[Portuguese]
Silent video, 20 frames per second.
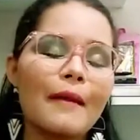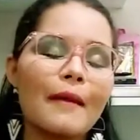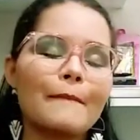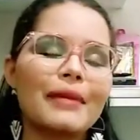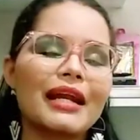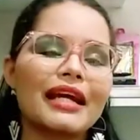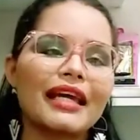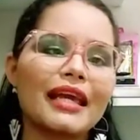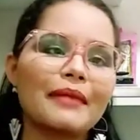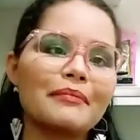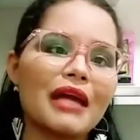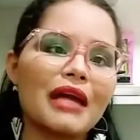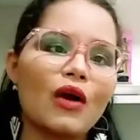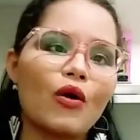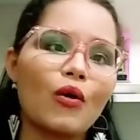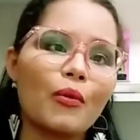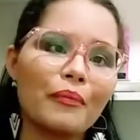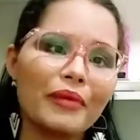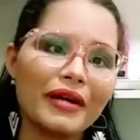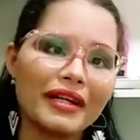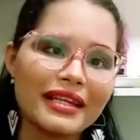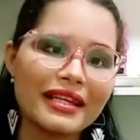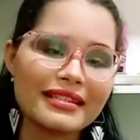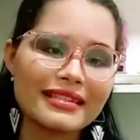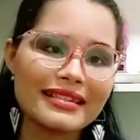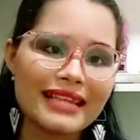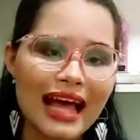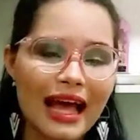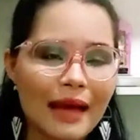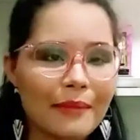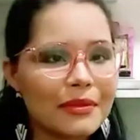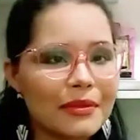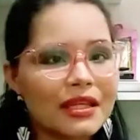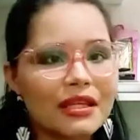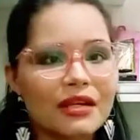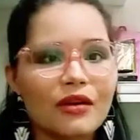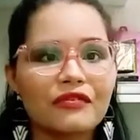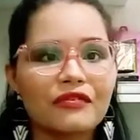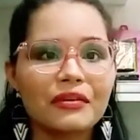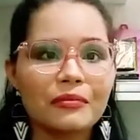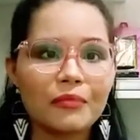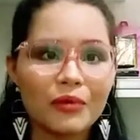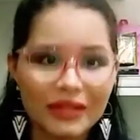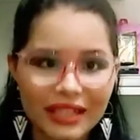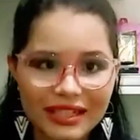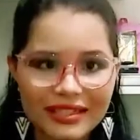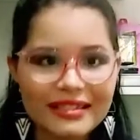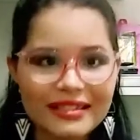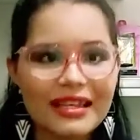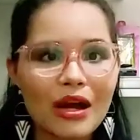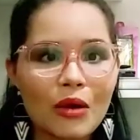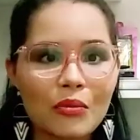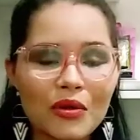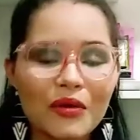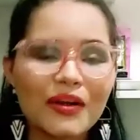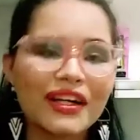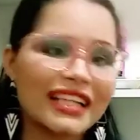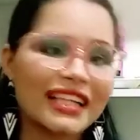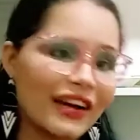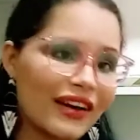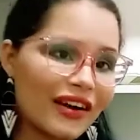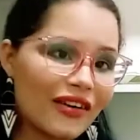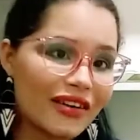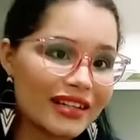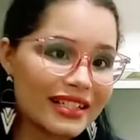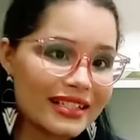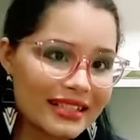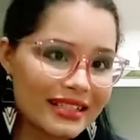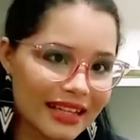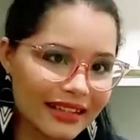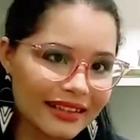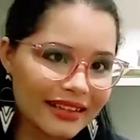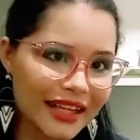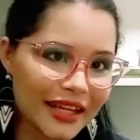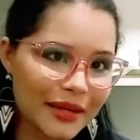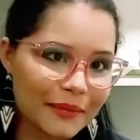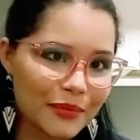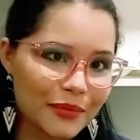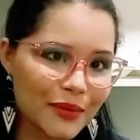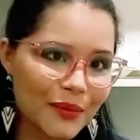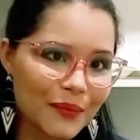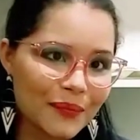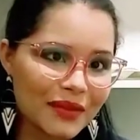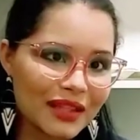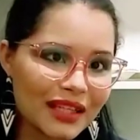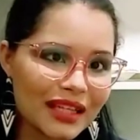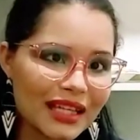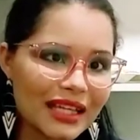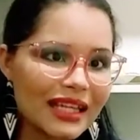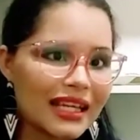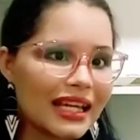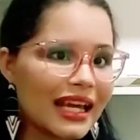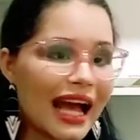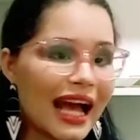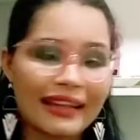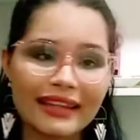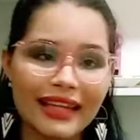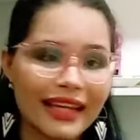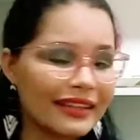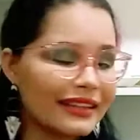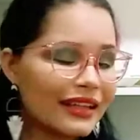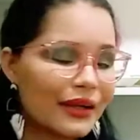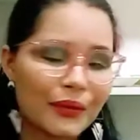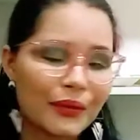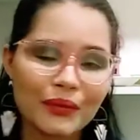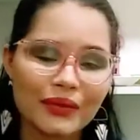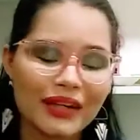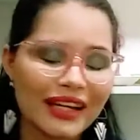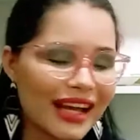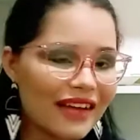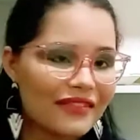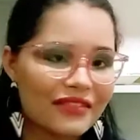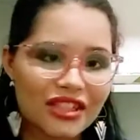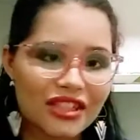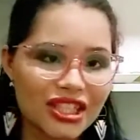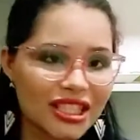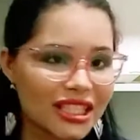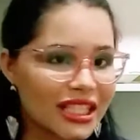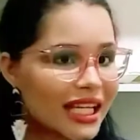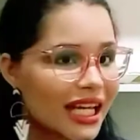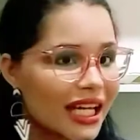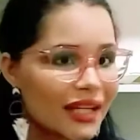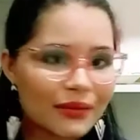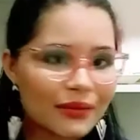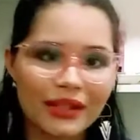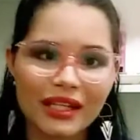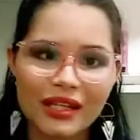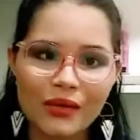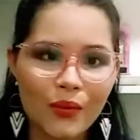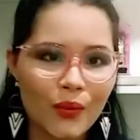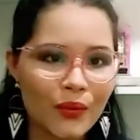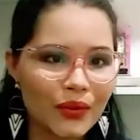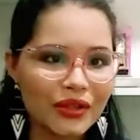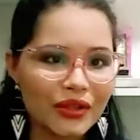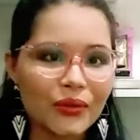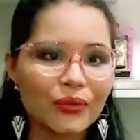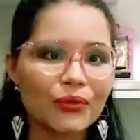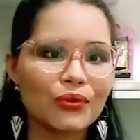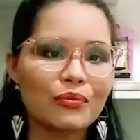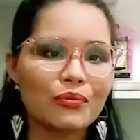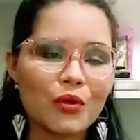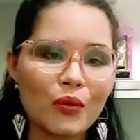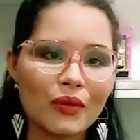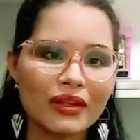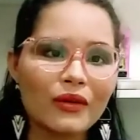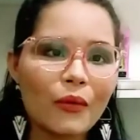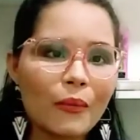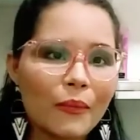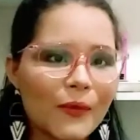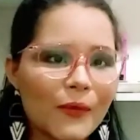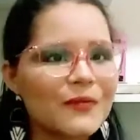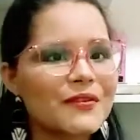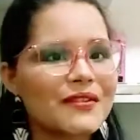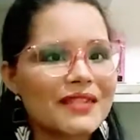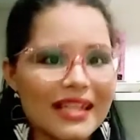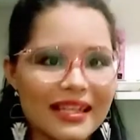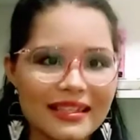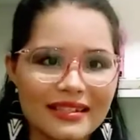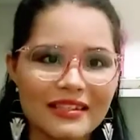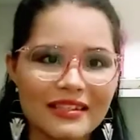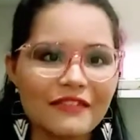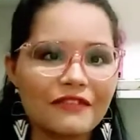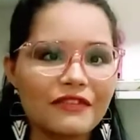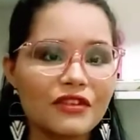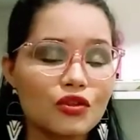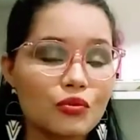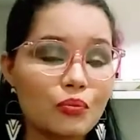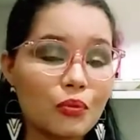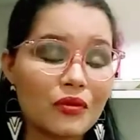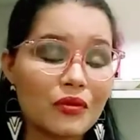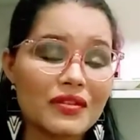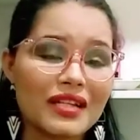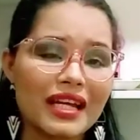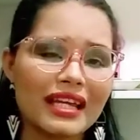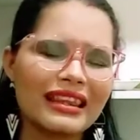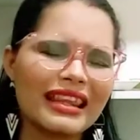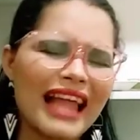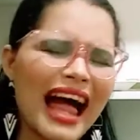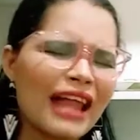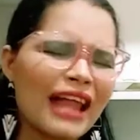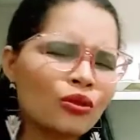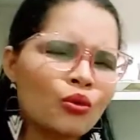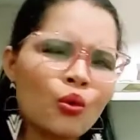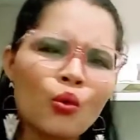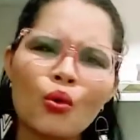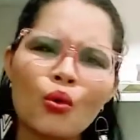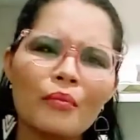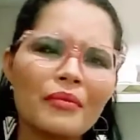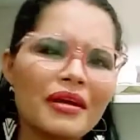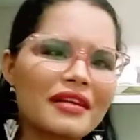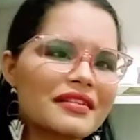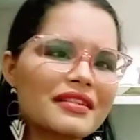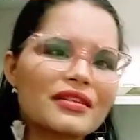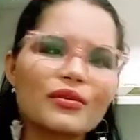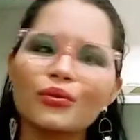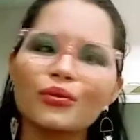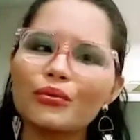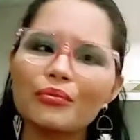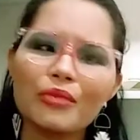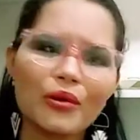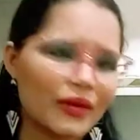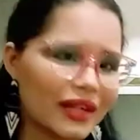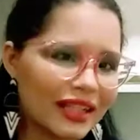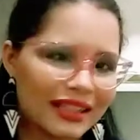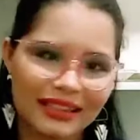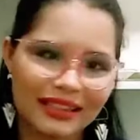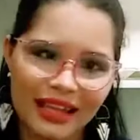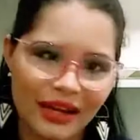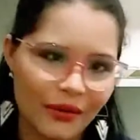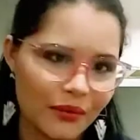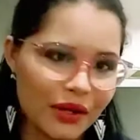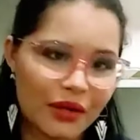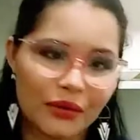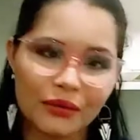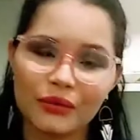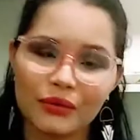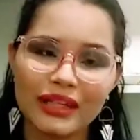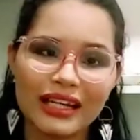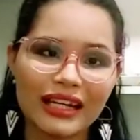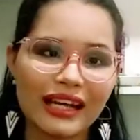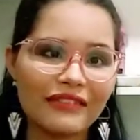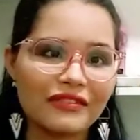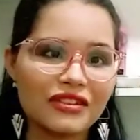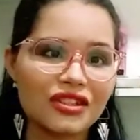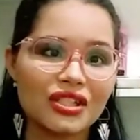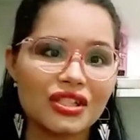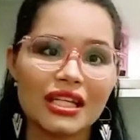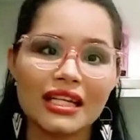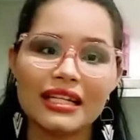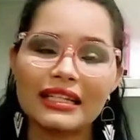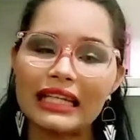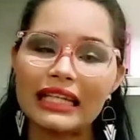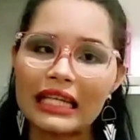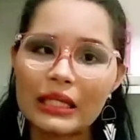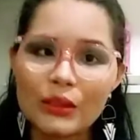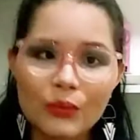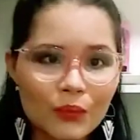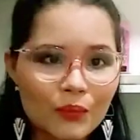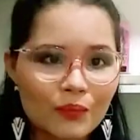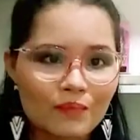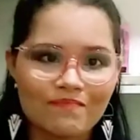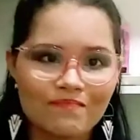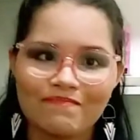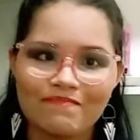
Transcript: Para quem me acompanha sabe que eu vim monetizar o meu canal agora em setembro. Até então eu não ganhava dinheiro nenhum com o YouTube quando eu postei esse vídeo. Postei lá no comecinho do meu canal, eu não ganhava dinheiro nenhum